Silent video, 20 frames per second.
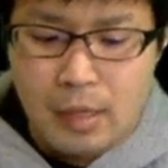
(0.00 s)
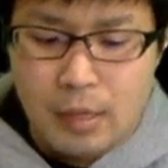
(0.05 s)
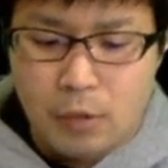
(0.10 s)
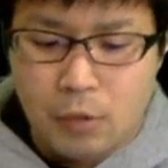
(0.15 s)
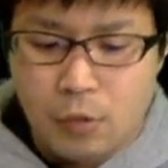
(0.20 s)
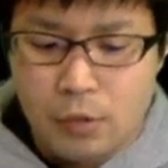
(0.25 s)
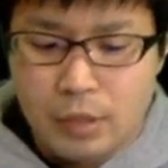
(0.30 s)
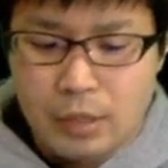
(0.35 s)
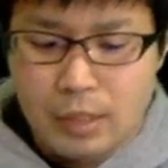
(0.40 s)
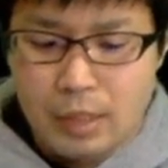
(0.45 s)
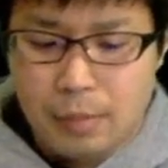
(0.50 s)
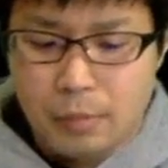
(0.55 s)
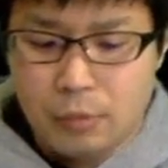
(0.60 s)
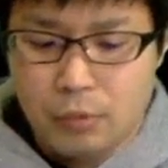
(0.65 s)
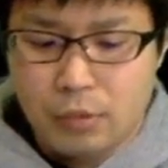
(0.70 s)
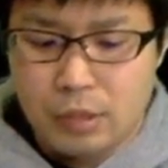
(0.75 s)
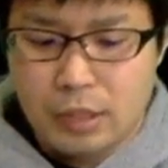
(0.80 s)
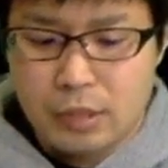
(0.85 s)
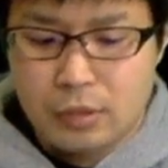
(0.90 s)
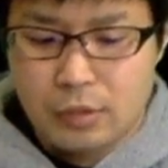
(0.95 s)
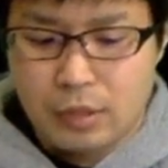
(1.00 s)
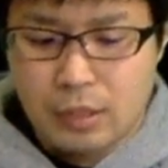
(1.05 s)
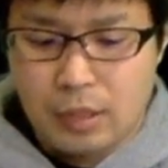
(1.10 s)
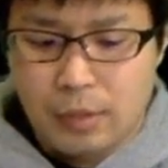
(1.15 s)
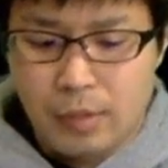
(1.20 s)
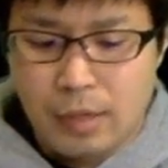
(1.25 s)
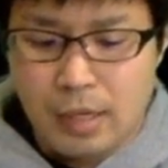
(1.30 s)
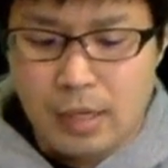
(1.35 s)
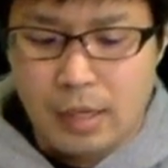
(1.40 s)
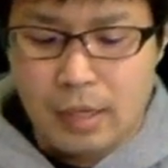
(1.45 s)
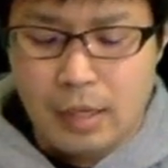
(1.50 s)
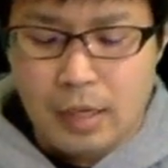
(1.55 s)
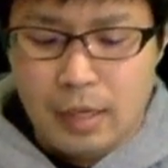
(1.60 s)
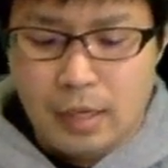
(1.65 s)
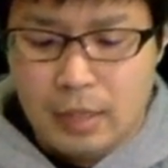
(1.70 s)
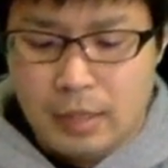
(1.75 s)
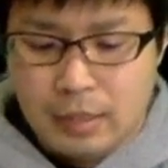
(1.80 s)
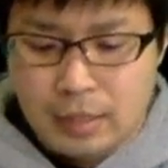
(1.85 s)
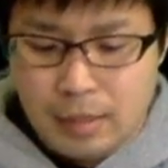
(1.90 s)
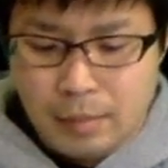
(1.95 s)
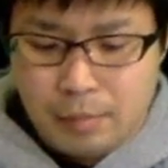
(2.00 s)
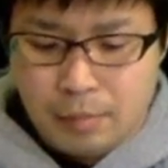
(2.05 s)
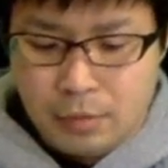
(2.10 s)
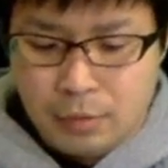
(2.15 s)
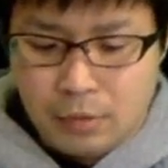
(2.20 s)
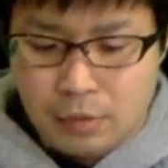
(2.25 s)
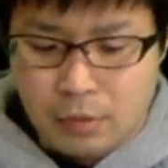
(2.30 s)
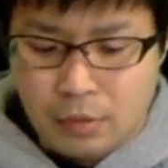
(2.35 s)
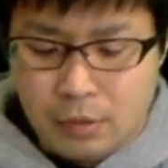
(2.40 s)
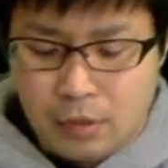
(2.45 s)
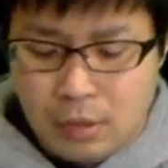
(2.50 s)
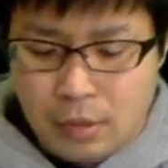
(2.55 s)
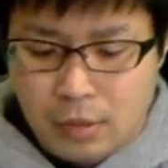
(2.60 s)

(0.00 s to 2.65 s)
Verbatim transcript: こういったものについては、えー、全部、